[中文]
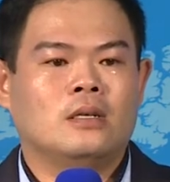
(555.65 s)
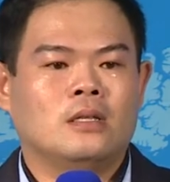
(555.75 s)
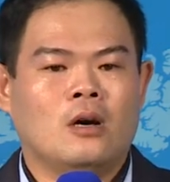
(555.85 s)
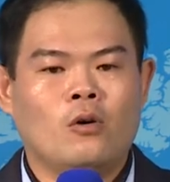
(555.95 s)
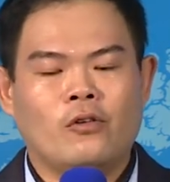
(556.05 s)

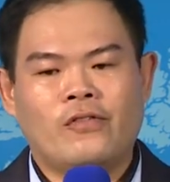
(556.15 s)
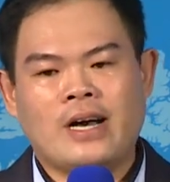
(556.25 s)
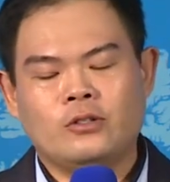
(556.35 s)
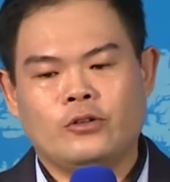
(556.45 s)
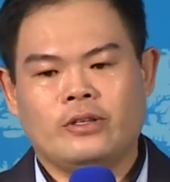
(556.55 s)
然后我
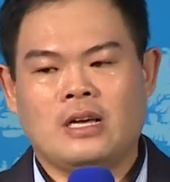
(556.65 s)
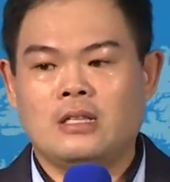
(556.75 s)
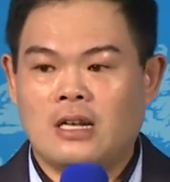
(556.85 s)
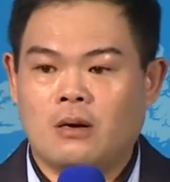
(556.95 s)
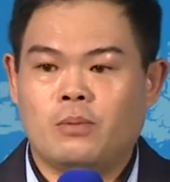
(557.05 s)
发觉他
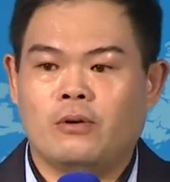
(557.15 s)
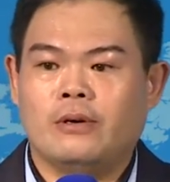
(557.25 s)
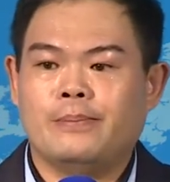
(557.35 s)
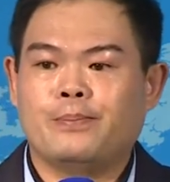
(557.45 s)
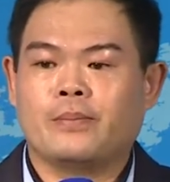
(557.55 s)
的老
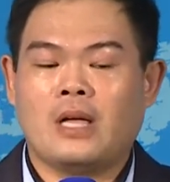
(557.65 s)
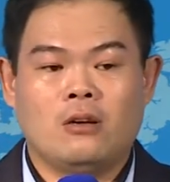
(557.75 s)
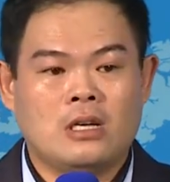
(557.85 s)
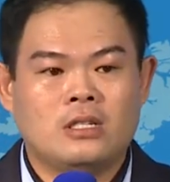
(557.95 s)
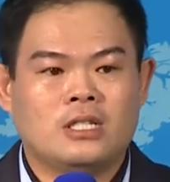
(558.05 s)
婆，还
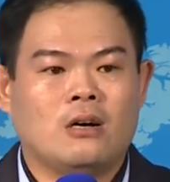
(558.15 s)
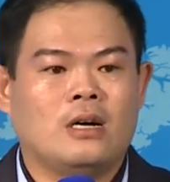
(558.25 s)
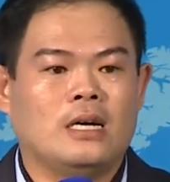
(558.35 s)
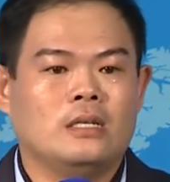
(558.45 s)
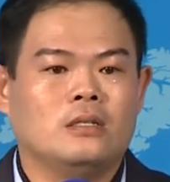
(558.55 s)
有他的小
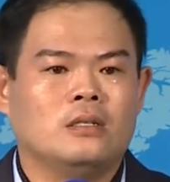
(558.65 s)
孩，